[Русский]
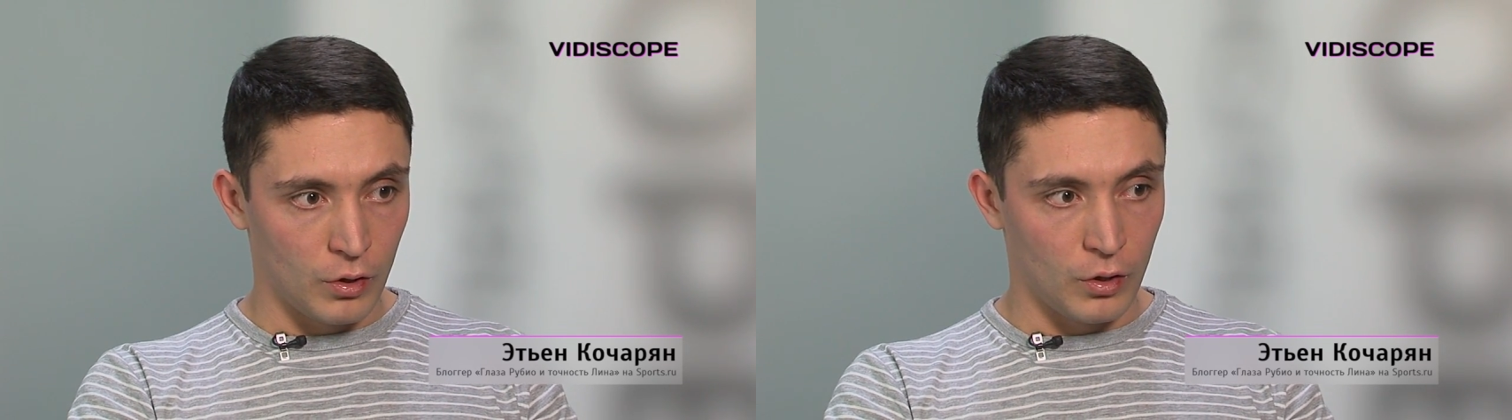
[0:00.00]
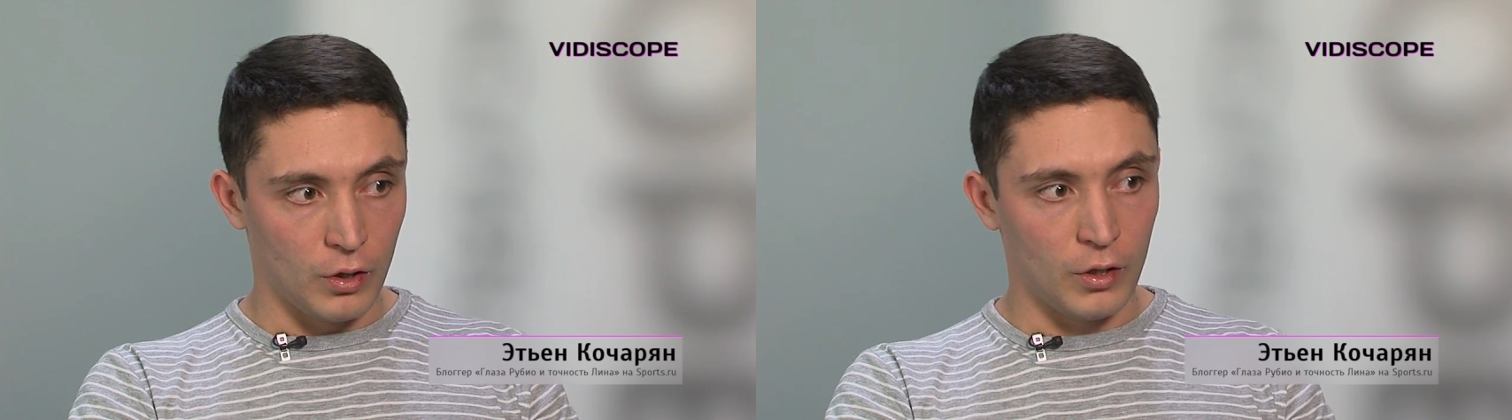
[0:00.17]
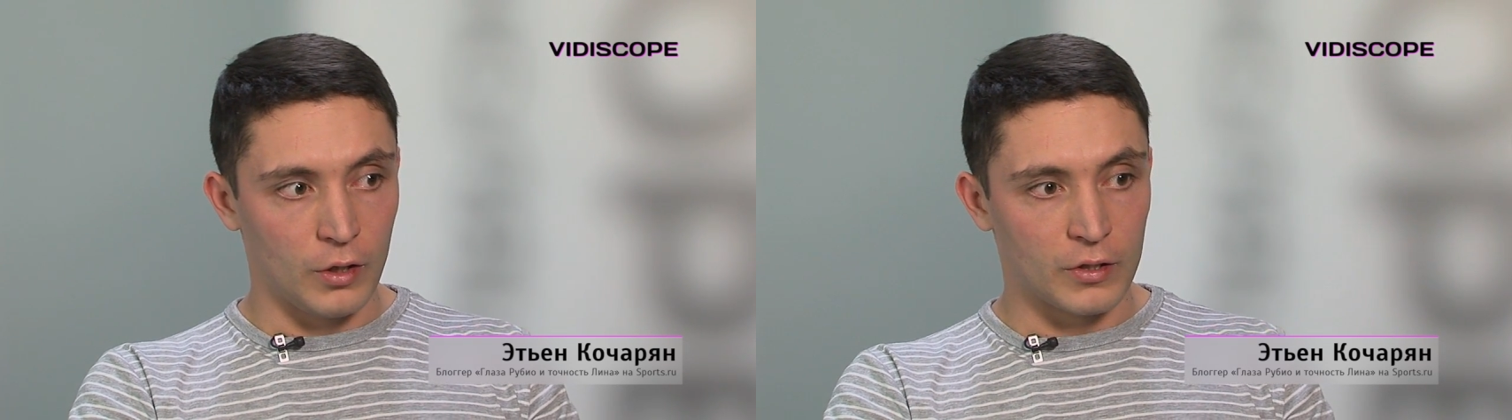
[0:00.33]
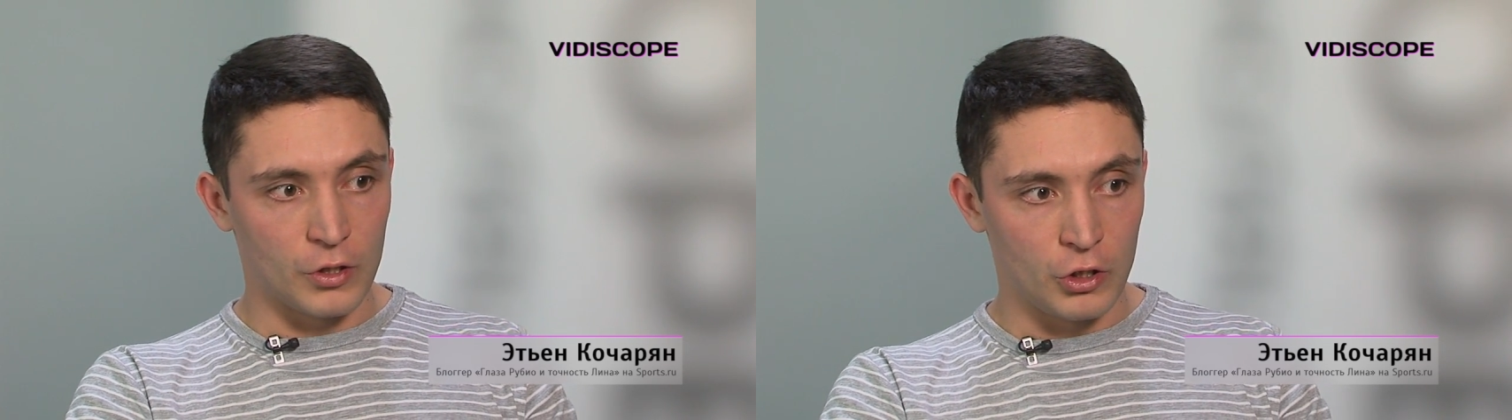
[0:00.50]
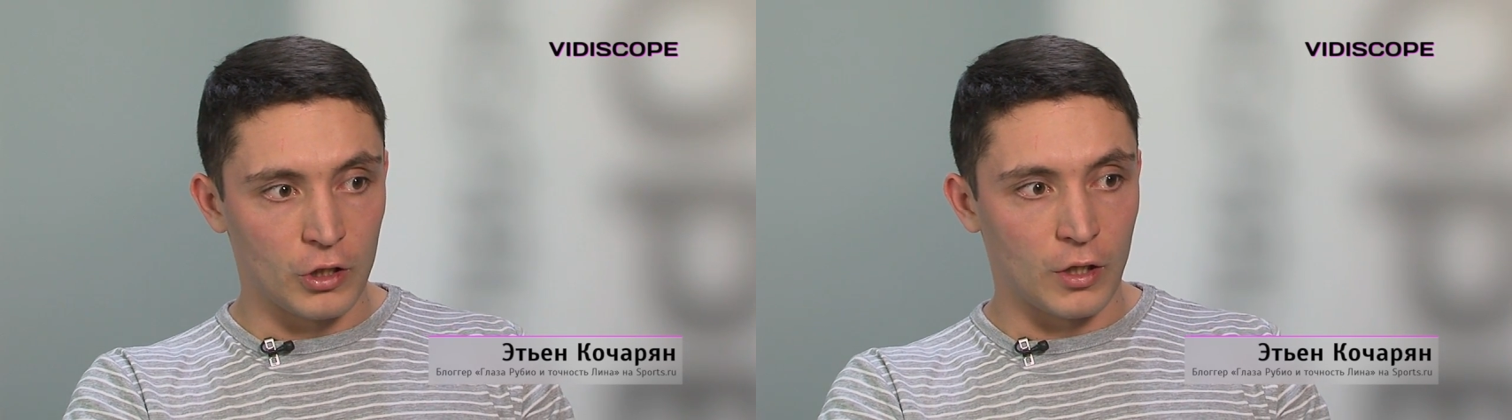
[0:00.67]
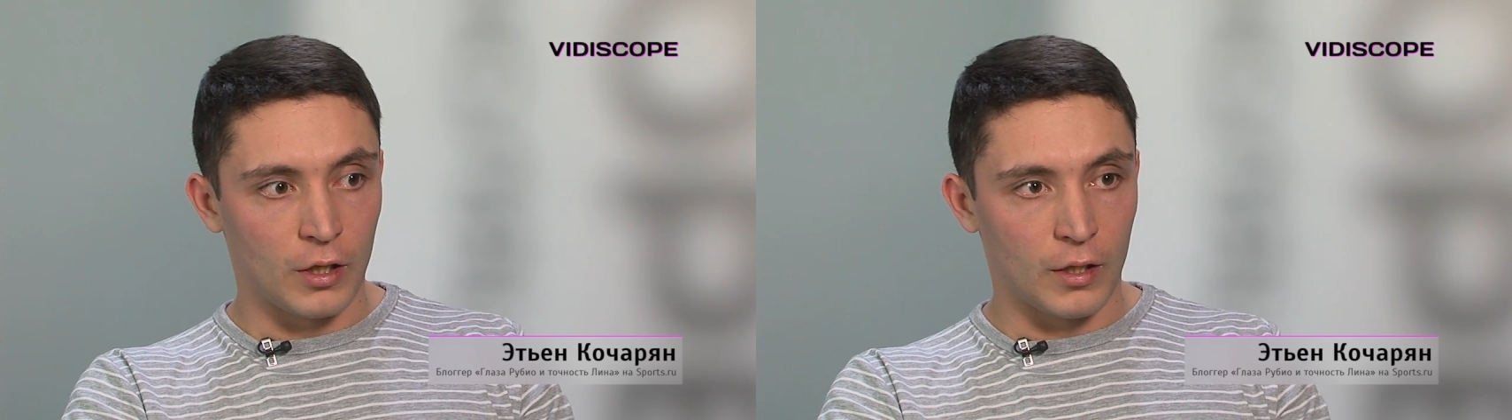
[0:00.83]
и
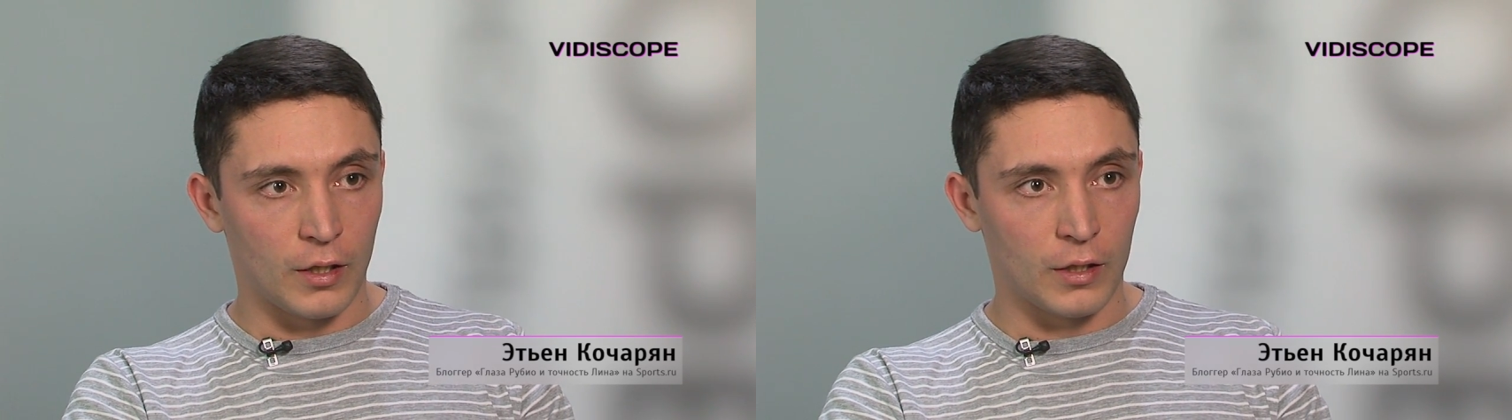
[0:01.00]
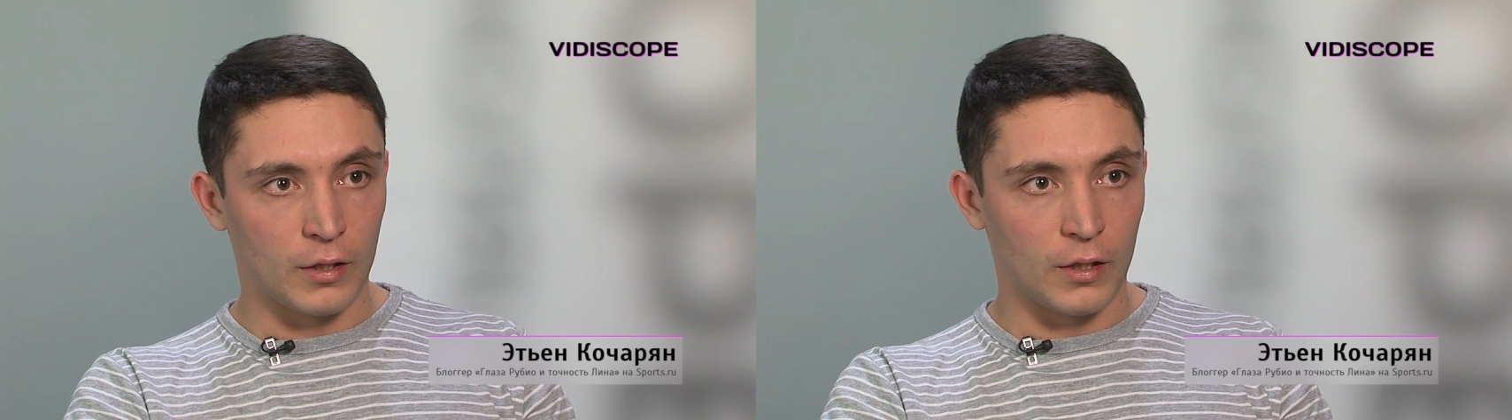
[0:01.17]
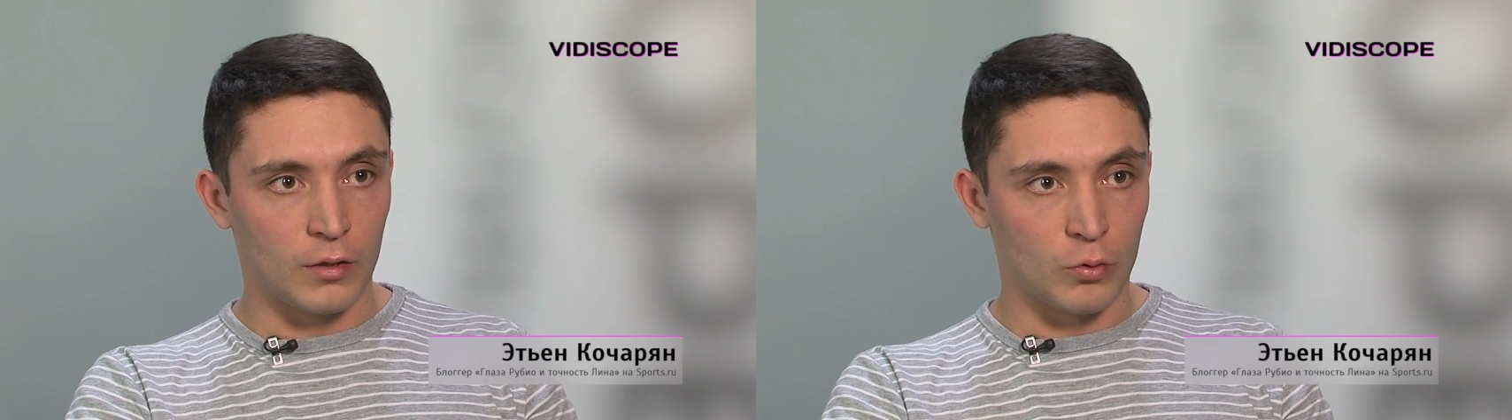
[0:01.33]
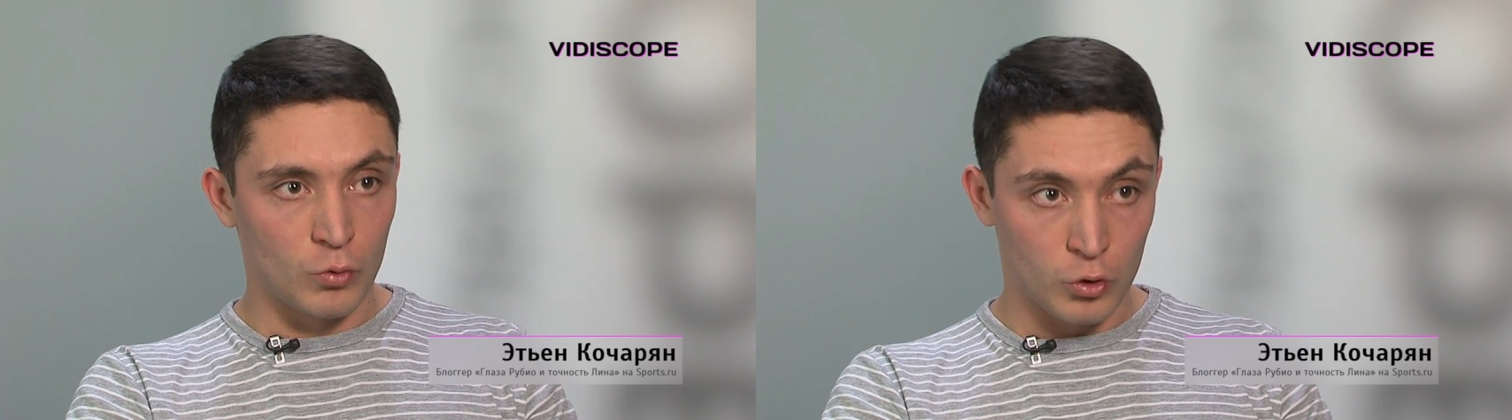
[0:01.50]
защита — это то,